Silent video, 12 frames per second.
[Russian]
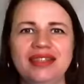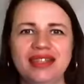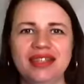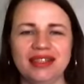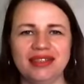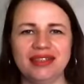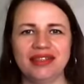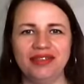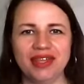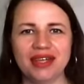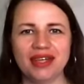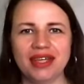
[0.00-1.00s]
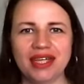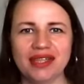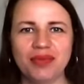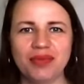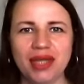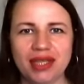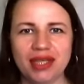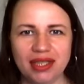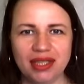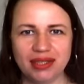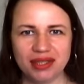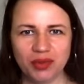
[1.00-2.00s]
Нет, София как раз моя
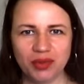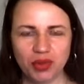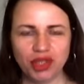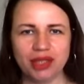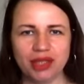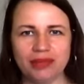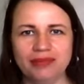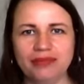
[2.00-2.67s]
третья дочка.